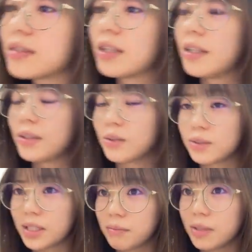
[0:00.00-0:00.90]
さんありがとう
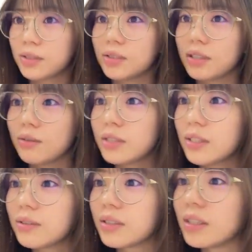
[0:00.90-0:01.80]
ございます12位東一
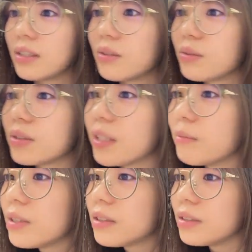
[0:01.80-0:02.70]
太郎さんありがとうござい
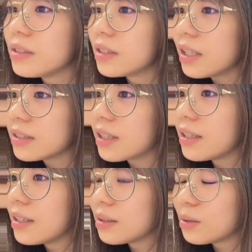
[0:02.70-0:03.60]
ます11位タカさん
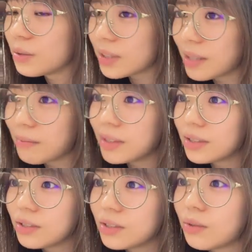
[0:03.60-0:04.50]
ありがとうございま
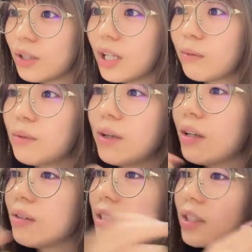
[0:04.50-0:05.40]
す10位
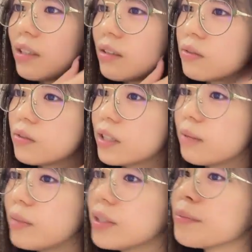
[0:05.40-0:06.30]
ゴリラママンガヨシさんありがとうござい
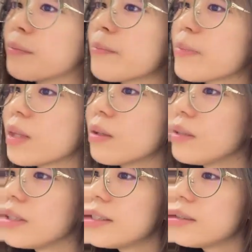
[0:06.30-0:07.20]
ます
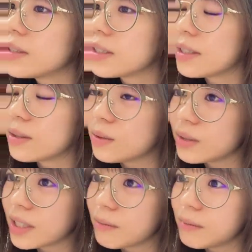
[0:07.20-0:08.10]
9位 THY さんありがとう
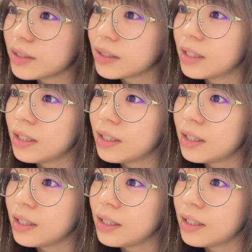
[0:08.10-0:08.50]
ございます、